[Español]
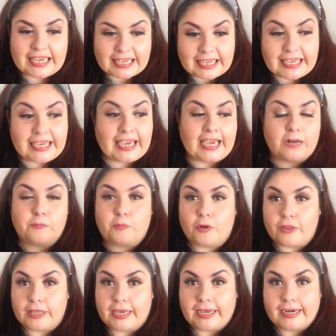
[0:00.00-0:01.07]
y el
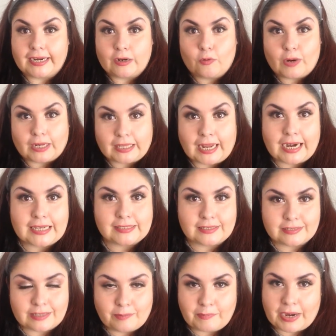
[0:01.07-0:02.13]
poder guardarlas de
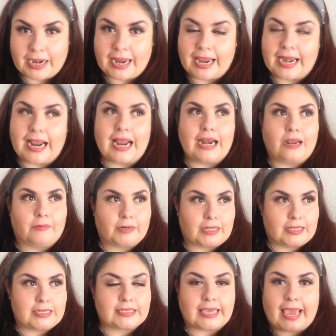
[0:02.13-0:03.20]
esta manera, la
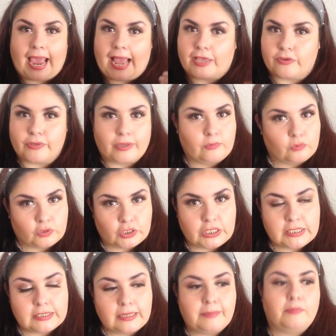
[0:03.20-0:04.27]
verdad es que ayuda
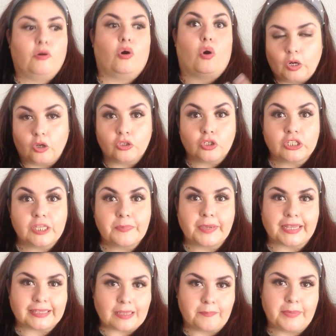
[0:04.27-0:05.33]
muchísimo. Otro tip
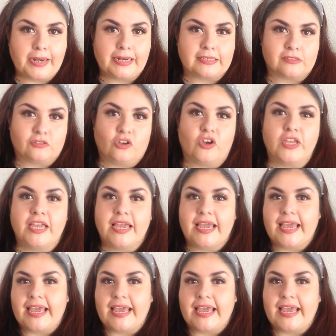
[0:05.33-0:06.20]
que también les doy